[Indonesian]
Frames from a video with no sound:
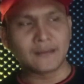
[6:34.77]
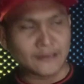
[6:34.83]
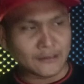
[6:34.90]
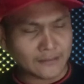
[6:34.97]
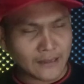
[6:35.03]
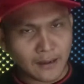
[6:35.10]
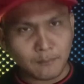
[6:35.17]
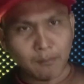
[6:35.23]

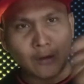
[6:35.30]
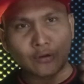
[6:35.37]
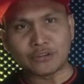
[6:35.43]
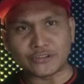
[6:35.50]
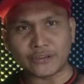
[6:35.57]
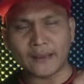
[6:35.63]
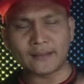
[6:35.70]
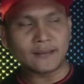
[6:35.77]
Kita baru
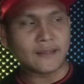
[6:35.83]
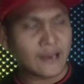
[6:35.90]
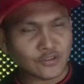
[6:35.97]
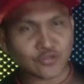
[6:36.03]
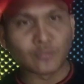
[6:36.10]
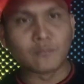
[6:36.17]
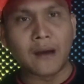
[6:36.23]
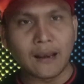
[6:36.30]
chat, dia
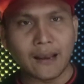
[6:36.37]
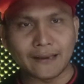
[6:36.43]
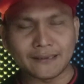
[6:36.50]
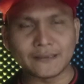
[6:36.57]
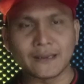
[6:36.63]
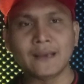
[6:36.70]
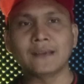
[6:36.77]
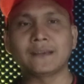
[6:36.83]
langsung
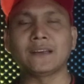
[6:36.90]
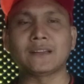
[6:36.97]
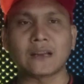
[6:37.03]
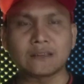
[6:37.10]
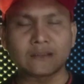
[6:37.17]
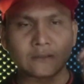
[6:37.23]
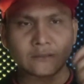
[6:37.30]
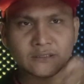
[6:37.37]
balas.
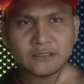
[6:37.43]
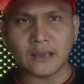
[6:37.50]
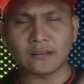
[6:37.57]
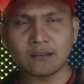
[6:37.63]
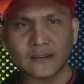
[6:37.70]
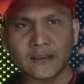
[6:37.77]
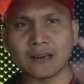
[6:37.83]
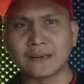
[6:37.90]
Kita
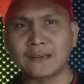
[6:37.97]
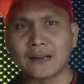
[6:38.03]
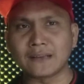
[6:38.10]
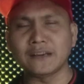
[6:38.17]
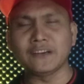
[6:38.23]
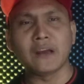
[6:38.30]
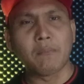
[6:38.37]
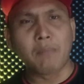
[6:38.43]
chat
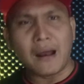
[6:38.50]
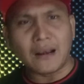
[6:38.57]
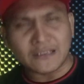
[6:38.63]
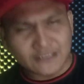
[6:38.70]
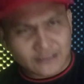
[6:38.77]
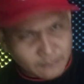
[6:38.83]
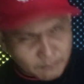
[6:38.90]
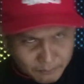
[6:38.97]
sekedarnya, dia
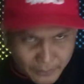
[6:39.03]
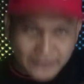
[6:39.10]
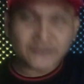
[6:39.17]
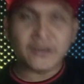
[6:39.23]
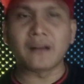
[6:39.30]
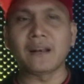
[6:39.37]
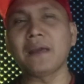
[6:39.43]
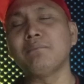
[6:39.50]
balas
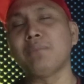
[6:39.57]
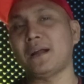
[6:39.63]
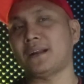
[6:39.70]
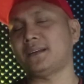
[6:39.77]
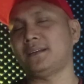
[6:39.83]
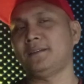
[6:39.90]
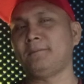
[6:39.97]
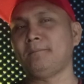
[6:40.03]
panjang lebar.
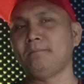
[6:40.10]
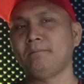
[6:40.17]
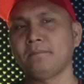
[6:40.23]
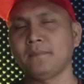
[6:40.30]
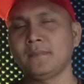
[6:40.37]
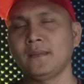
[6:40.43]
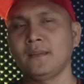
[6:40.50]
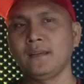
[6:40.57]

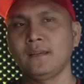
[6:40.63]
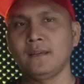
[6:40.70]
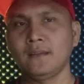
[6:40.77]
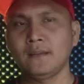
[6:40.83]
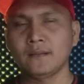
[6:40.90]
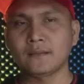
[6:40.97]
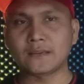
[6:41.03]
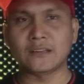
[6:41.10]

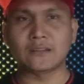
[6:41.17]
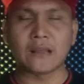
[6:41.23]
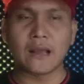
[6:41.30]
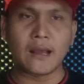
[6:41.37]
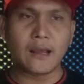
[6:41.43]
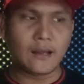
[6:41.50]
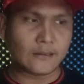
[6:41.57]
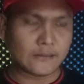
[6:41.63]

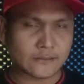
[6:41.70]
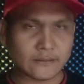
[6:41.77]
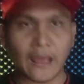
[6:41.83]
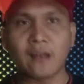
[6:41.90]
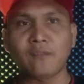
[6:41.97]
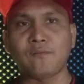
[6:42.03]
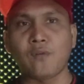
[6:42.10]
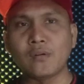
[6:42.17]
Kita
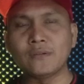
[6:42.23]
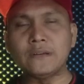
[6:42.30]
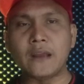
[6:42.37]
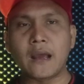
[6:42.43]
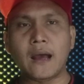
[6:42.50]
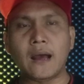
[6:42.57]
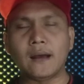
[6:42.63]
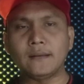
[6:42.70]
telepon
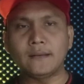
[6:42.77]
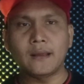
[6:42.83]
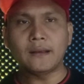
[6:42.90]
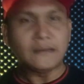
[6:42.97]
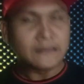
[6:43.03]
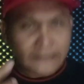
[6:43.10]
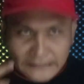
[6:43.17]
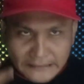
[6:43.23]
dia, dia
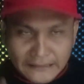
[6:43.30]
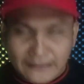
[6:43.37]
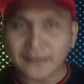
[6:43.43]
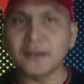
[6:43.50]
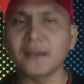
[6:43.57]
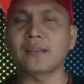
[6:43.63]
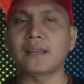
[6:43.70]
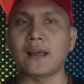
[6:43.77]
dengerin
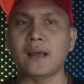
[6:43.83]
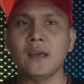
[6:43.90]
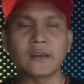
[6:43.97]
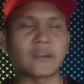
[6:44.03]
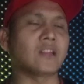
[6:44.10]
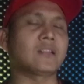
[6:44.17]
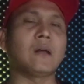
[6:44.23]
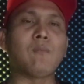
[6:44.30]
kita.
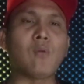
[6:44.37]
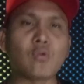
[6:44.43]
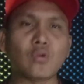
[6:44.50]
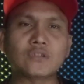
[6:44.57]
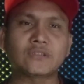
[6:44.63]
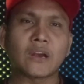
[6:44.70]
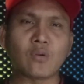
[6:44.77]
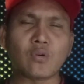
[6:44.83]
Kita mau
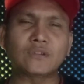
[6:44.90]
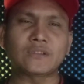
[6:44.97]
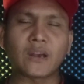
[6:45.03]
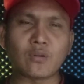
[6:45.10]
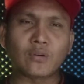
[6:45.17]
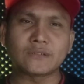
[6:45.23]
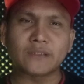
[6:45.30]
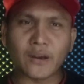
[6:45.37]
ngoceh,
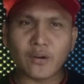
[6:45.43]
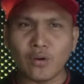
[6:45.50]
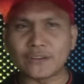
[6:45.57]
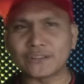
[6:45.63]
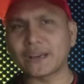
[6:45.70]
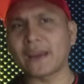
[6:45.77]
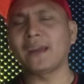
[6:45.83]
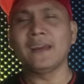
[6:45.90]
ngoceh, ngoceh,
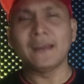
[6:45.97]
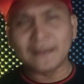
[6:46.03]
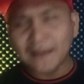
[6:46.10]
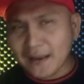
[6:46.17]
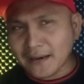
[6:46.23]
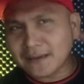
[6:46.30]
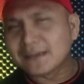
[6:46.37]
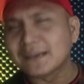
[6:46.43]
ngoceh,
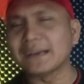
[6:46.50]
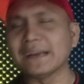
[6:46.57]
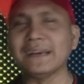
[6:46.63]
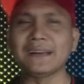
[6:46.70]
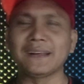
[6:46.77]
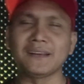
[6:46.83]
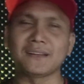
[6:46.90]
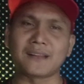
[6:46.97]
dia
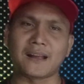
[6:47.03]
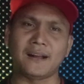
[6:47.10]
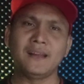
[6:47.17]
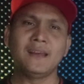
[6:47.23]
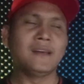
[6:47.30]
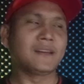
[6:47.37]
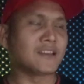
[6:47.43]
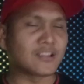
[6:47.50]
dengerin kita.
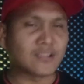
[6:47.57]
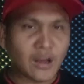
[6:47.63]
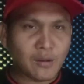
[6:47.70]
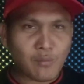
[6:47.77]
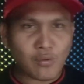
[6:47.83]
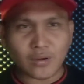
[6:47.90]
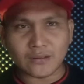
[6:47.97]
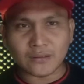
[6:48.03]
Kita
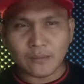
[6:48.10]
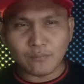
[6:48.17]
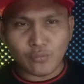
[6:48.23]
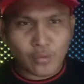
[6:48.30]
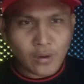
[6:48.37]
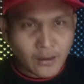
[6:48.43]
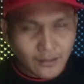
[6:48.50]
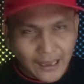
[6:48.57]
mau
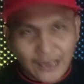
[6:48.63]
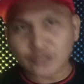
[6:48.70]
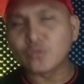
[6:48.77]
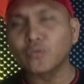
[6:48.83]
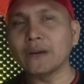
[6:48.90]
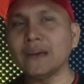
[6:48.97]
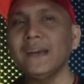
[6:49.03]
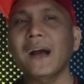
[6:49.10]
ketemu,
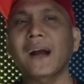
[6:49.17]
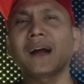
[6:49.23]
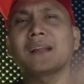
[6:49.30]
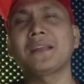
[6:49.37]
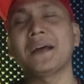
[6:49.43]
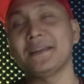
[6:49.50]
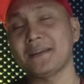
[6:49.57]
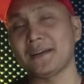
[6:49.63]
langsung iya
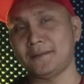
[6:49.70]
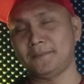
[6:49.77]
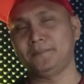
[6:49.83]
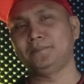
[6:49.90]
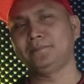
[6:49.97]
katanya.